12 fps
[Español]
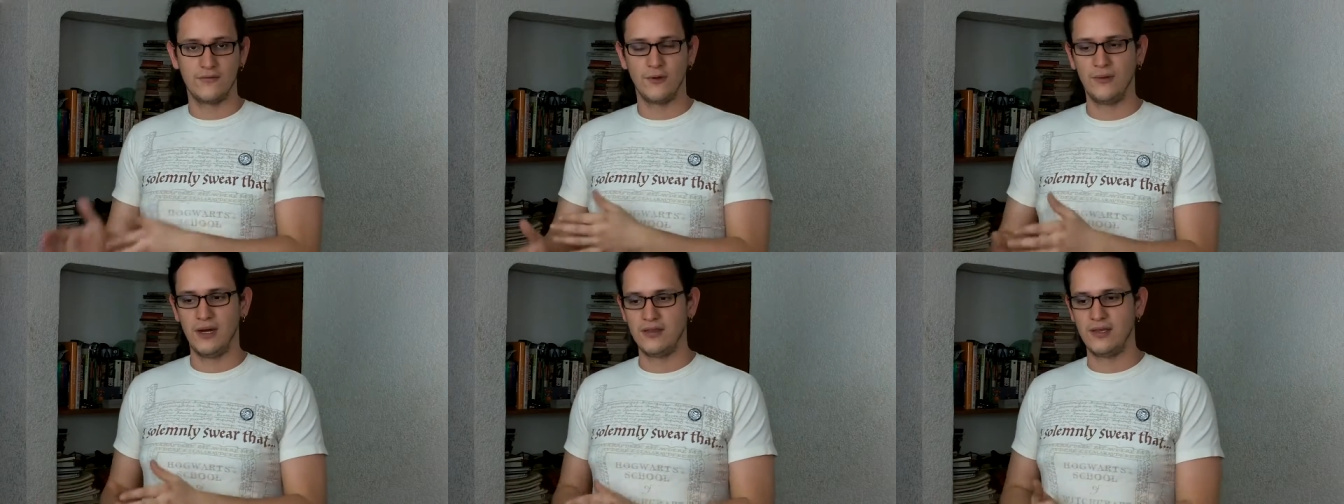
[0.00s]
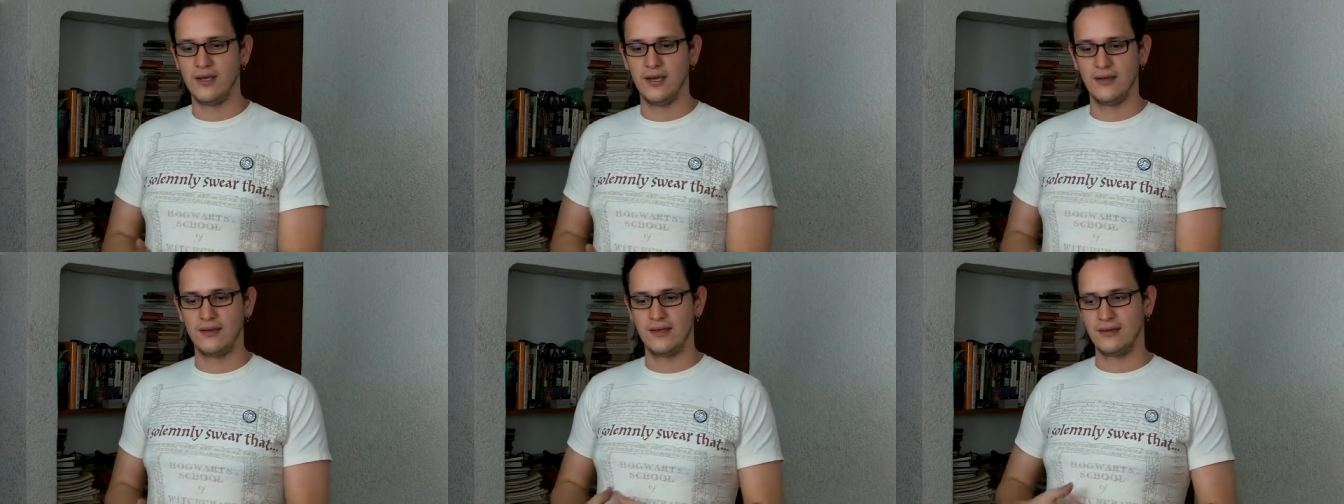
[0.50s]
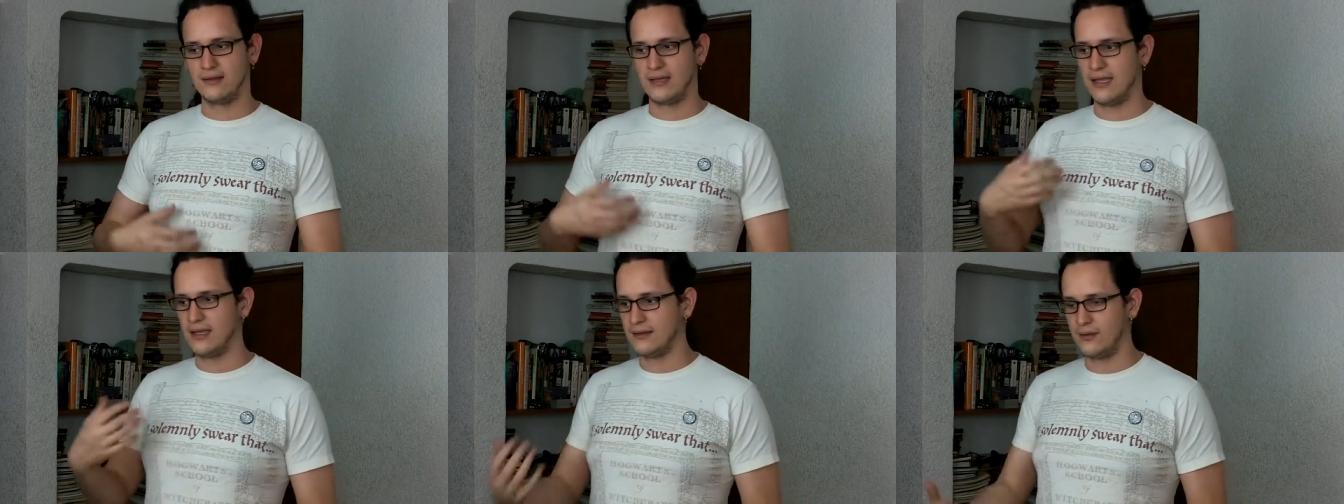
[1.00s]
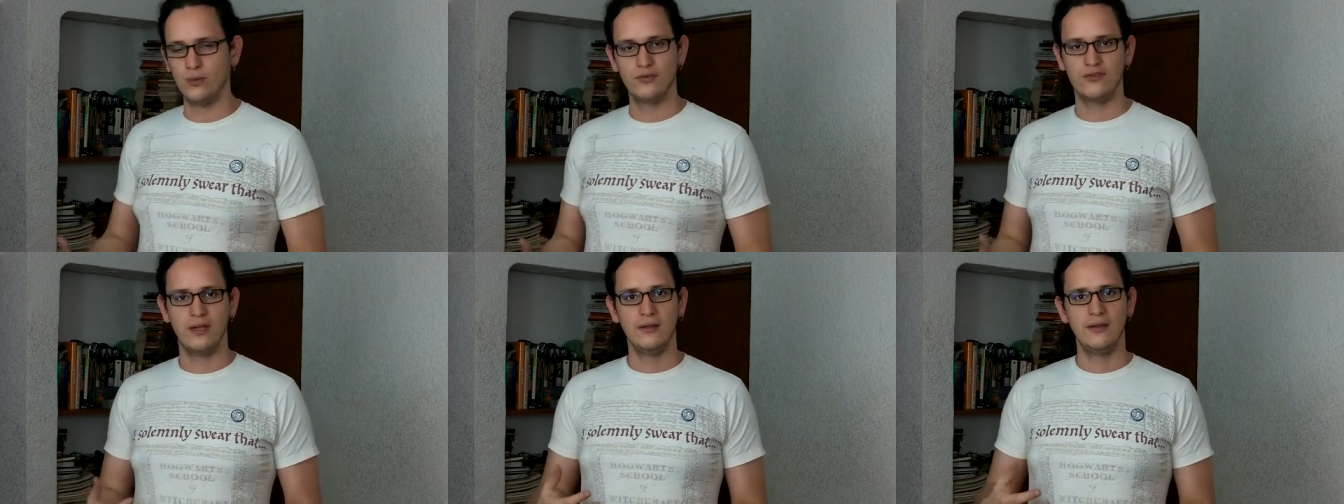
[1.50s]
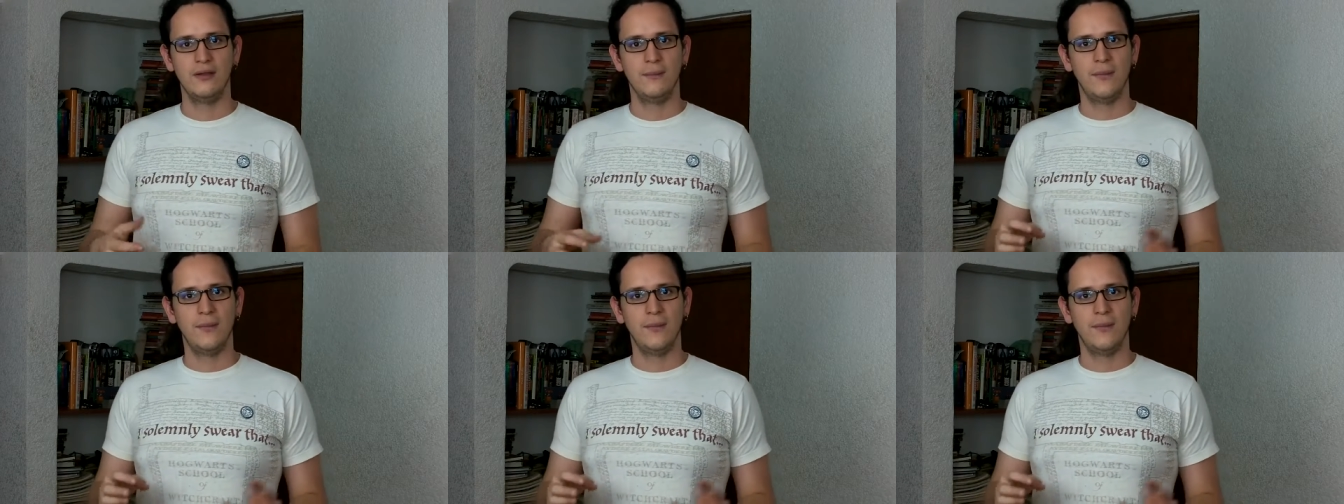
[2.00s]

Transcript: con una chica que, que ella te gusta,